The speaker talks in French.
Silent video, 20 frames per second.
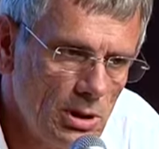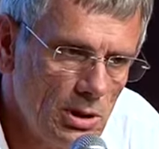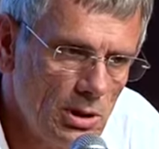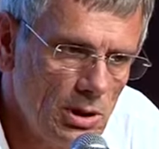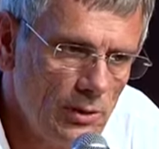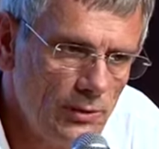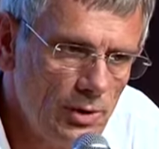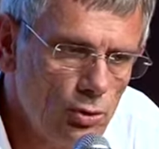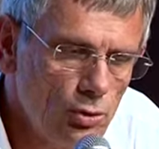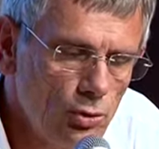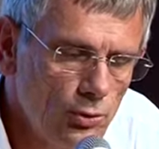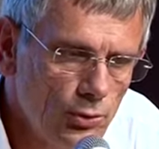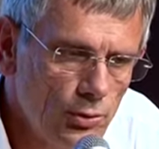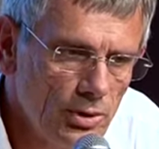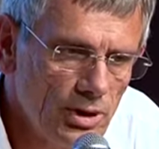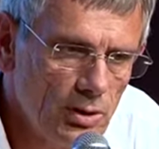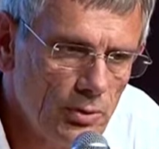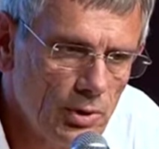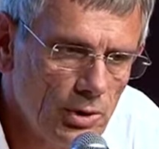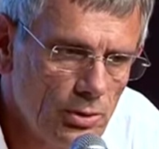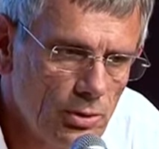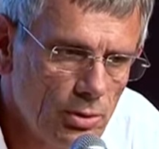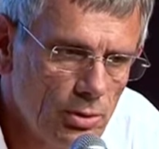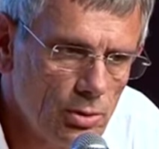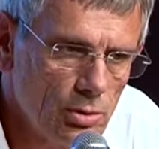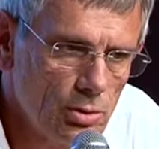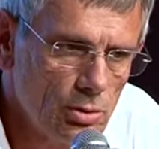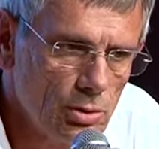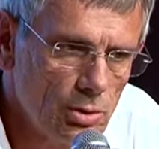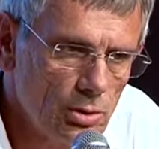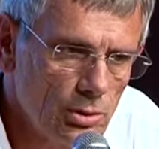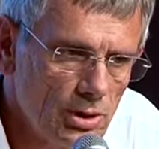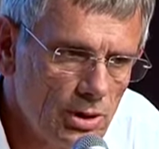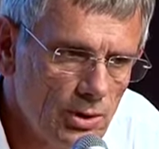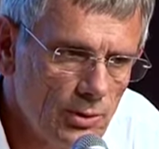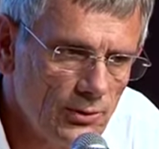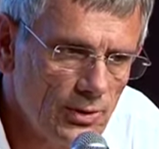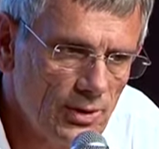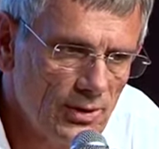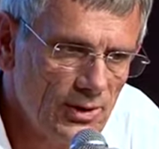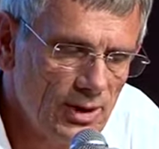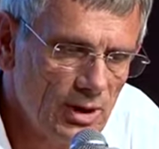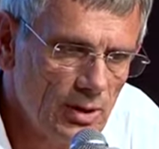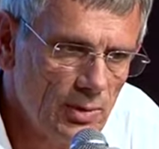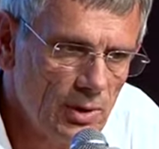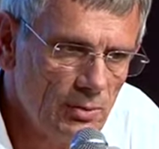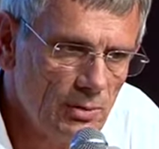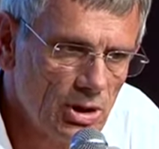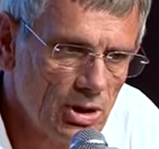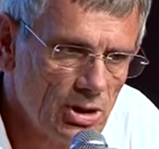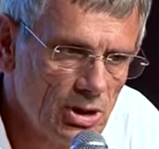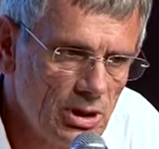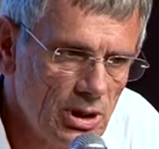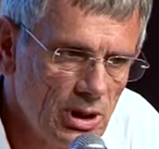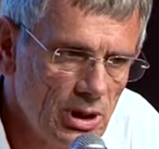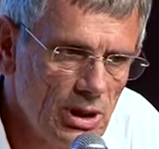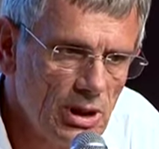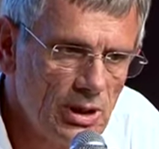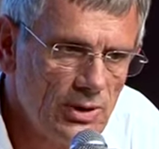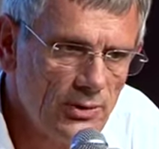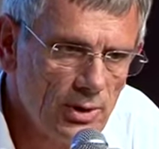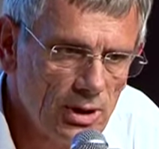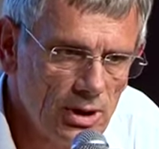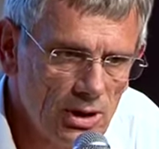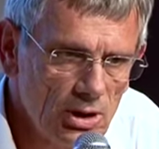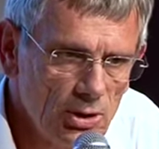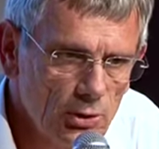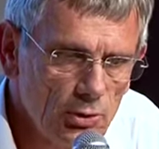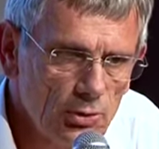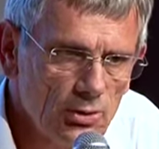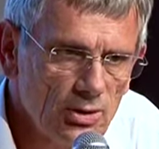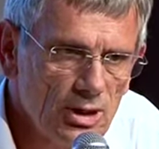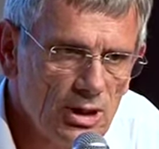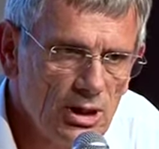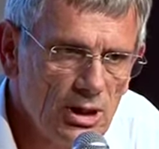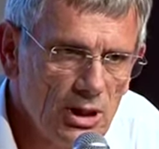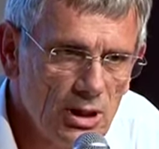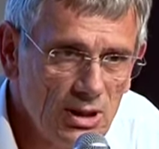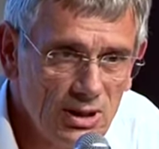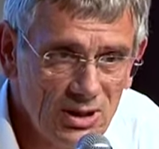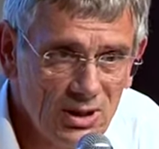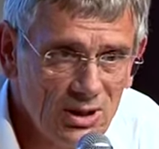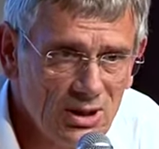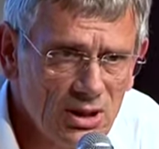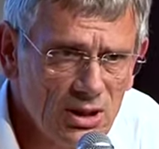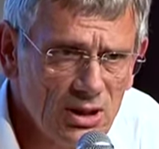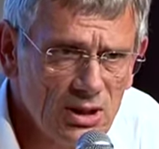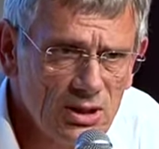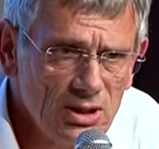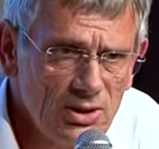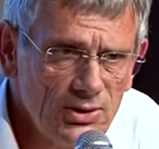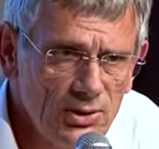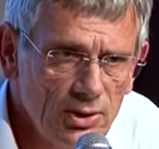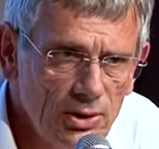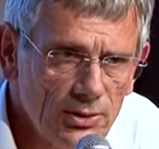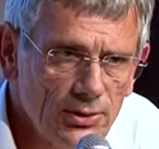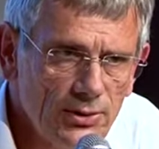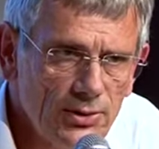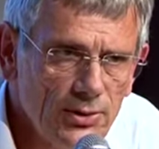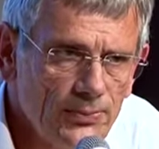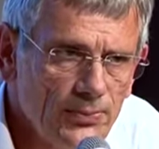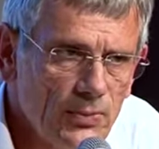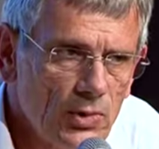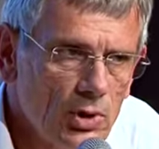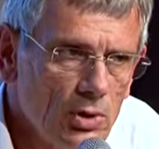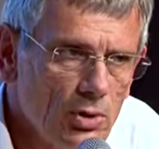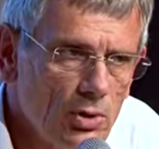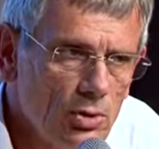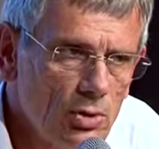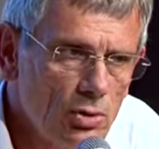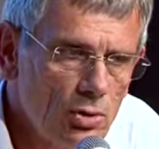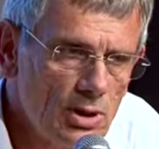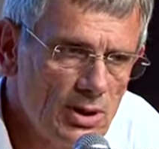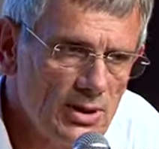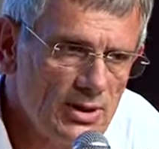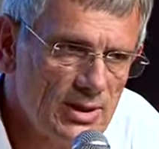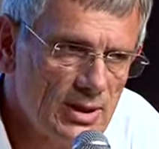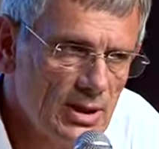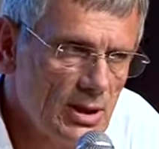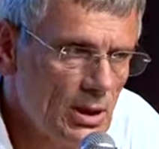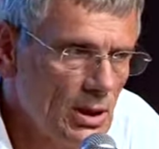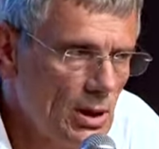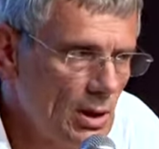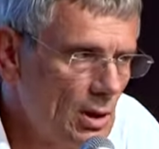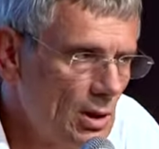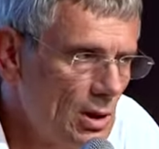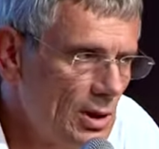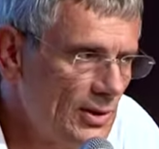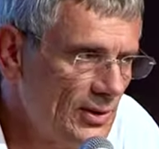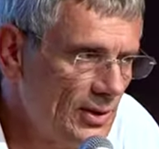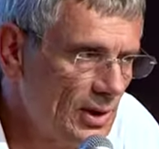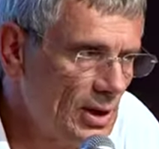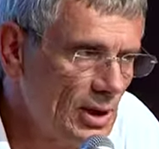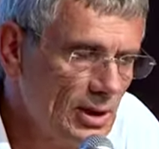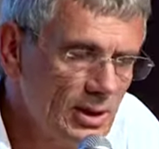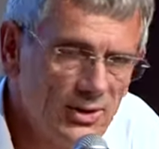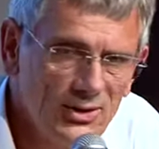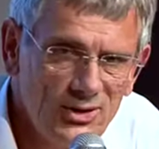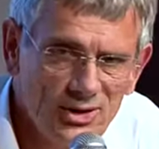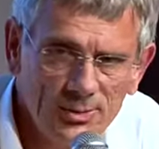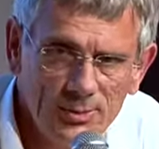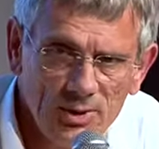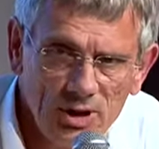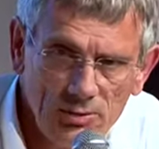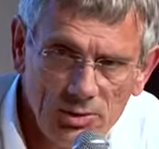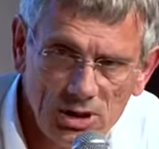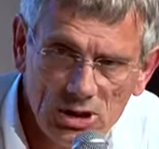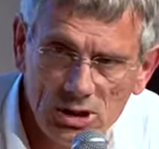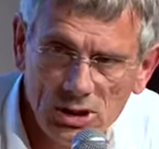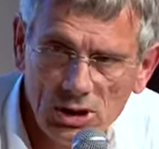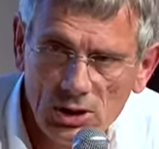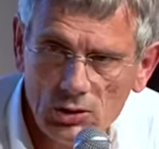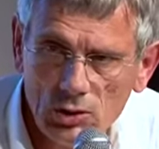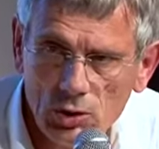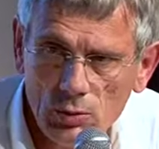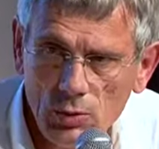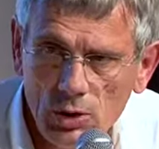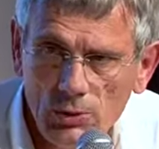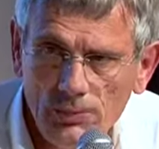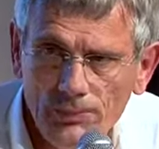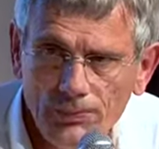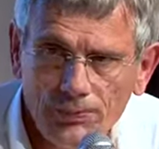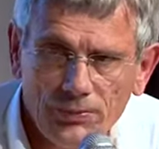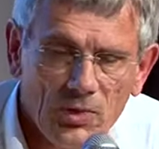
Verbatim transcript: il y avait deux fondamentaux qui ont fait que ça n'a pas marché. Un, les organisations syndicales étaient très réticentes de laisser les salariés s'exprimer directement